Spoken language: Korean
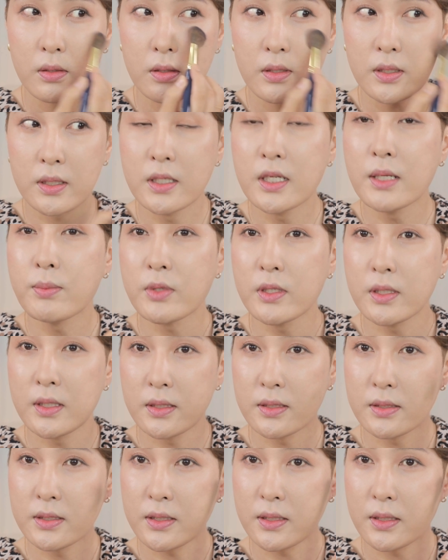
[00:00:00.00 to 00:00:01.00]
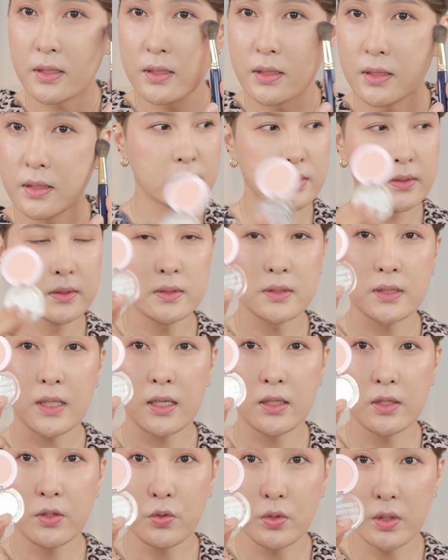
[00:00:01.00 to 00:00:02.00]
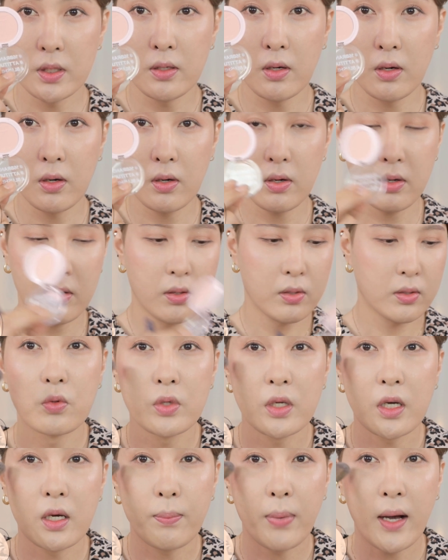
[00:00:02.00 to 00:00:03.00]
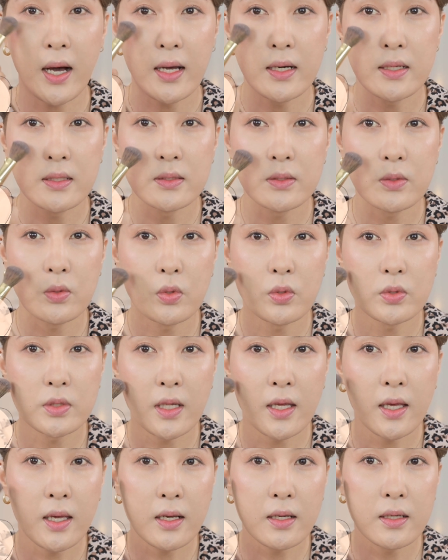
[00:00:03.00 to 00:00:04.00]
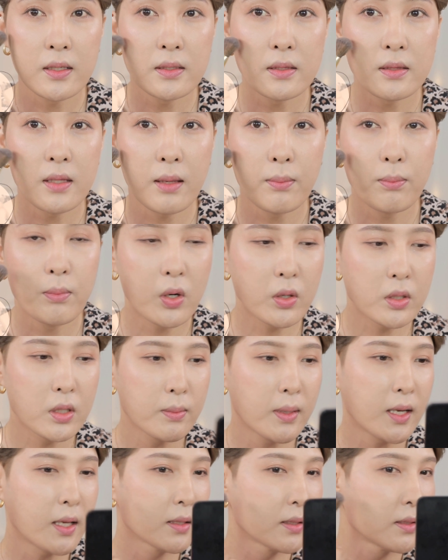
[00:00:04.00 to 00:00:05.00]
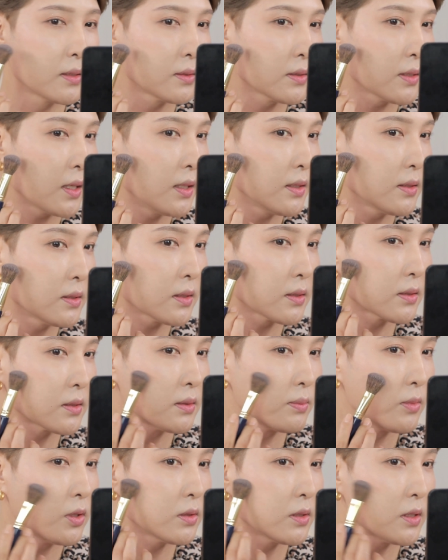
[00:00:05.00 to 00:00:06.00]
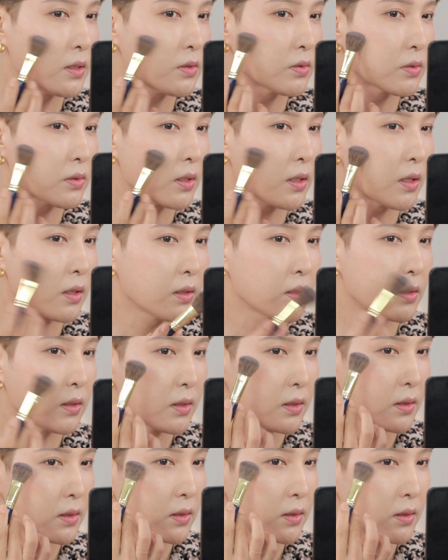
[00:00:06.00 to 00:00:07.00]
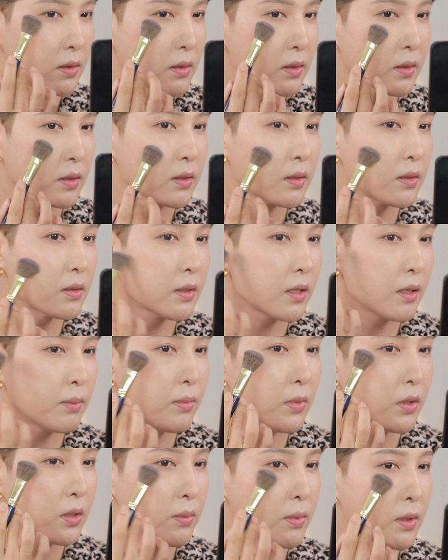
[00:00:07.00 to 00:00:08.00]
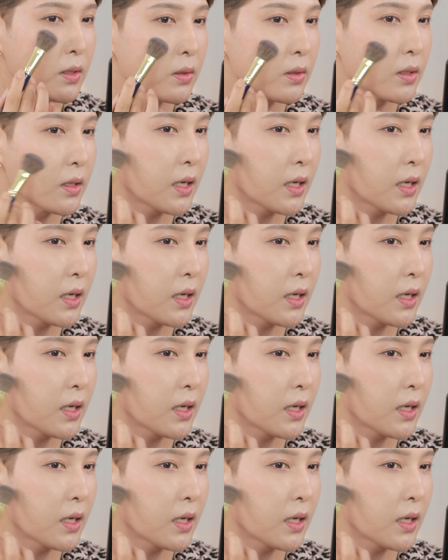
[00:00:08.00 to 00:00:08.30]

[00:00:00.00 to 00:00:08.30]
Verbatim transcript: 그림 그리듯이. 자, 그리고 이거 우리가 바른 곳에 끝머리만 살짝 스머지 해줄게요. 끝머리만 이렇게